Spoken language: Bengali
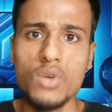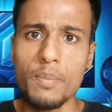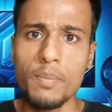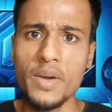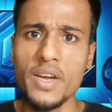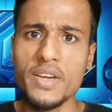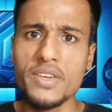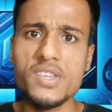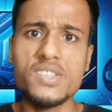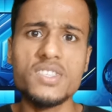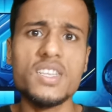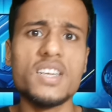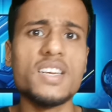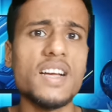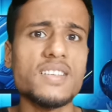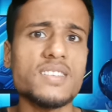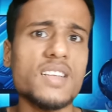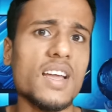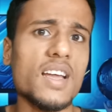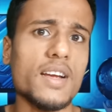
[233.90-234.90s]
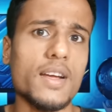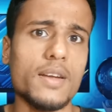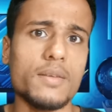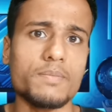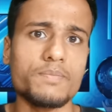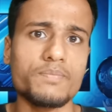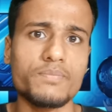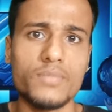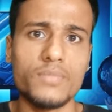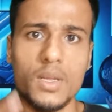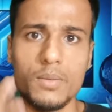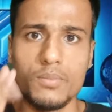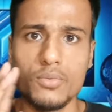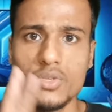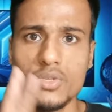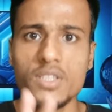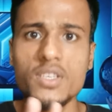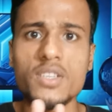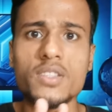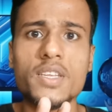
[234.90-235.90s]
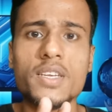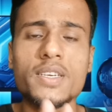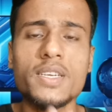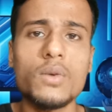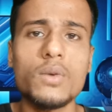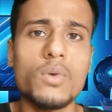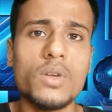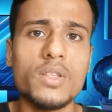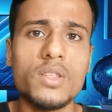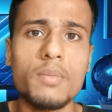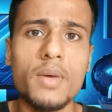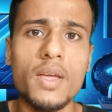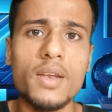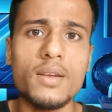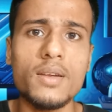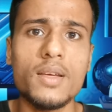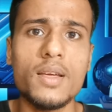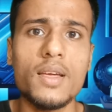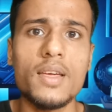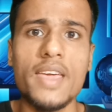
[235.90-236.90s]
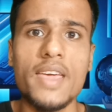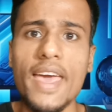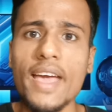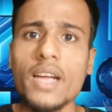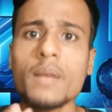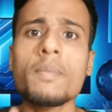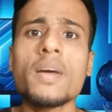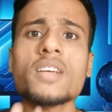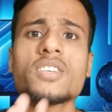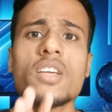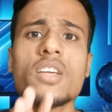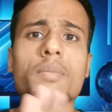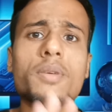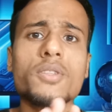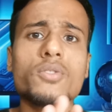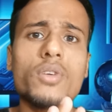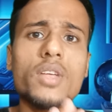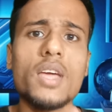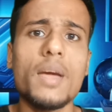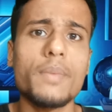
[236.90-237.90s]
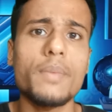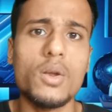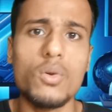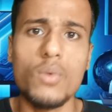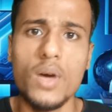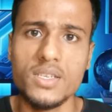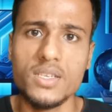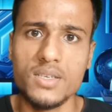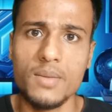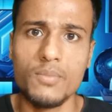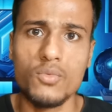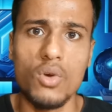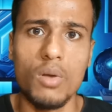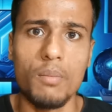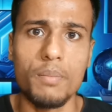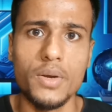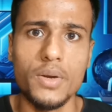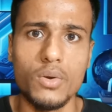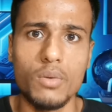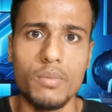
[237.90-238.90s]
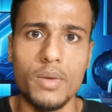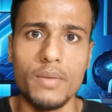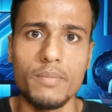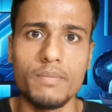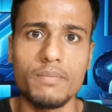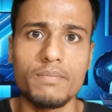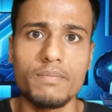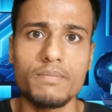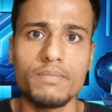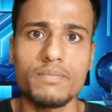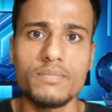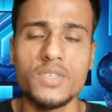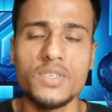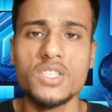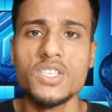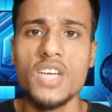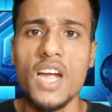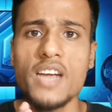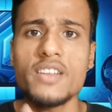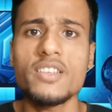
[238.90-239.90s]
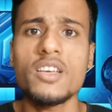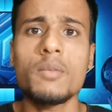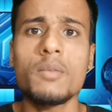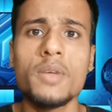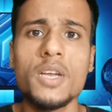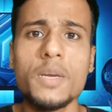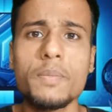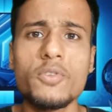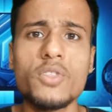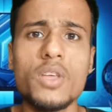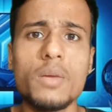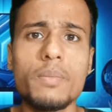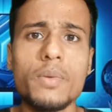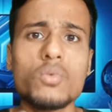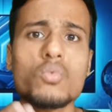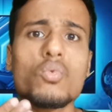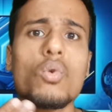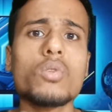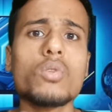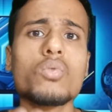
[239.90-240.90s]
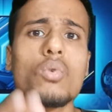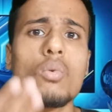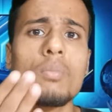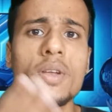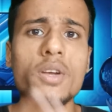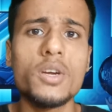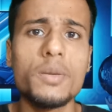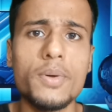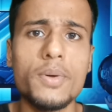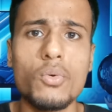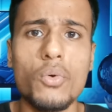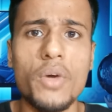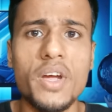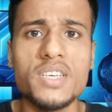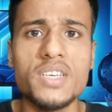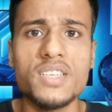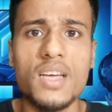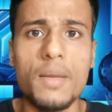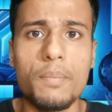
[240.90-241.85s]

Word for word: সো আপনার এই টিক্সটা কাজে লাগান প্রতিদিন তিনটা করে দেবেন এক মাসের ভিতরে আপনার ওয়াচ টাইম কমপ্লিট হবে যে সাড়ে চার মিনিট ভিতরে কত মিনিট ভিউ হয়ে